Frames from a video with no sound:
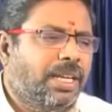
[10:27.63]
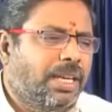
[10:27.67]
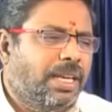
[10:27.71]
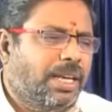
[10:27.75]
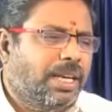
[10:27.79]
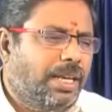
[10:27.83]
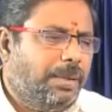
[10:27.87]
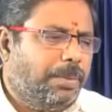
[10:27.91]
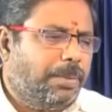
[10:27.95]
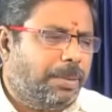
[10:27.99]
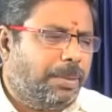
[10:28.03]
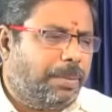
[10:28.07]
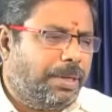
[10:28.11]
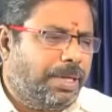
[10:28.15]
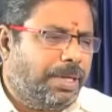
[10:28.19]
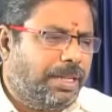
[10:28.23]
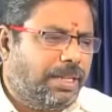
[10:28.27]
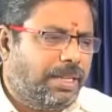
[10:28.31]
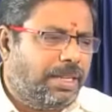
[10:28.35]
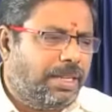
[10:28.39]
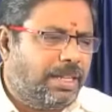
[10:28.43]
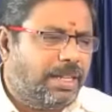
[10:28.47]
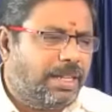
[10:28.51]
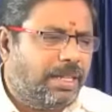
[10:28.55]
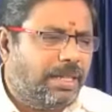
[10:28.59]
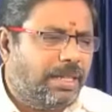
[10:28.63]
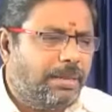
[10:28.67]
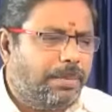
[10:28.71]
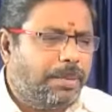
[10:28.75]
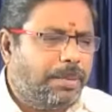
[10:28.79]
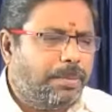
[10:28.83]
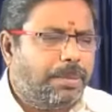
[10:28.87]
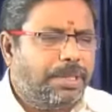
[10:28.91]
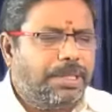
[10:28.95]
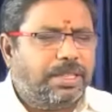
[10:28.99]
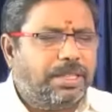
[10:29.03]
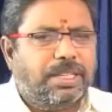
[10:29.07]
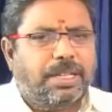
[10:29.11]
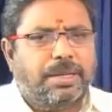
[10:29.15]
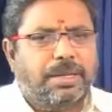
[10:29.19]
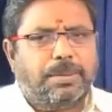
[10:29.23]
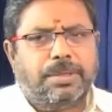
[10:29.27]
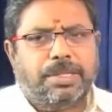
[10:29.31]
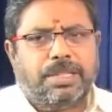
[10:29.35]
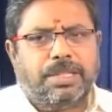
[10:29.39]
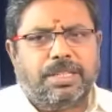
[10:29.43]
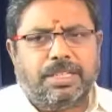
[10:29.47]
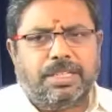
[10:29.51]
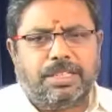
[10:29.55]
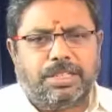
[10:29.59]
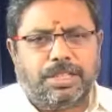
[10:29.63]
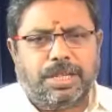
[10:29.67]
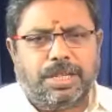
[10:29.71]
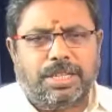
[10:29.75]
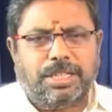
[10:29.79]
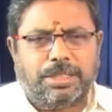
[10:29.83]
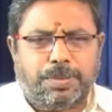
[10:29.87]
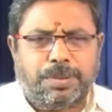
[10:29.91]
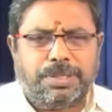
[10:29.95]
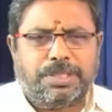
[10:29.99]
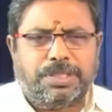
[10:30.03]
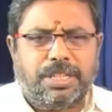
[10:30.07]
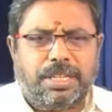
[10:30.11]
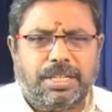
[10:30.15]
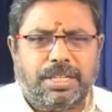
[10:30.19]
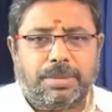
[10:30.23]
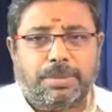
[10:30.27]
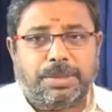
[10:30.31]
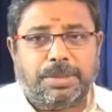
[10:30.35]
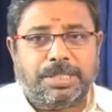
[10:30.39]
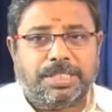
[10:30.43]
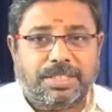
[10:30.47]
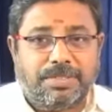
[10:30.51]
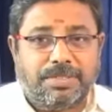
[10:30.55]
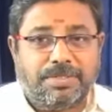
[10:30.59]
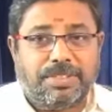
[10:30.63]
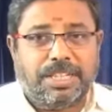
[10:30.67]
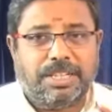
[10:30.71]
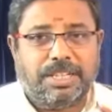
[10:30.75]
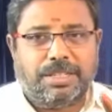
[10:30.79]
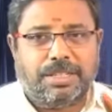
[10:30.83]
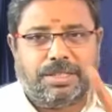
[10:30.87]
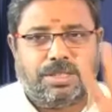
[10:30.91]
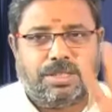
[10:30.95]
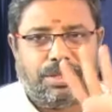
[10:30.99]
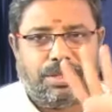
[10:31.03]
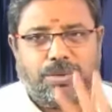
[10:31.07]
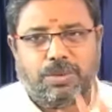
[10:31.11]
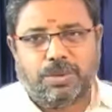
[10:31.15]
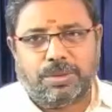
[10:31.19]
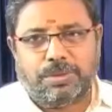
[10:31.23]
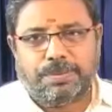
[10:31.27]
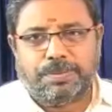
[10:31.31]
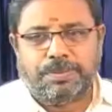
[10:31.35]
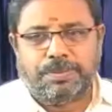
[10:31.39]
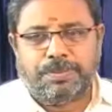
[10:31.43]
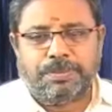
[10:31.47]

இப்போ பாருங்க இப்போ பத்தாம் இடத்து எஸ்பெஷலாக நம்ம செவ்வாய் எடுத்துக்கிறோம்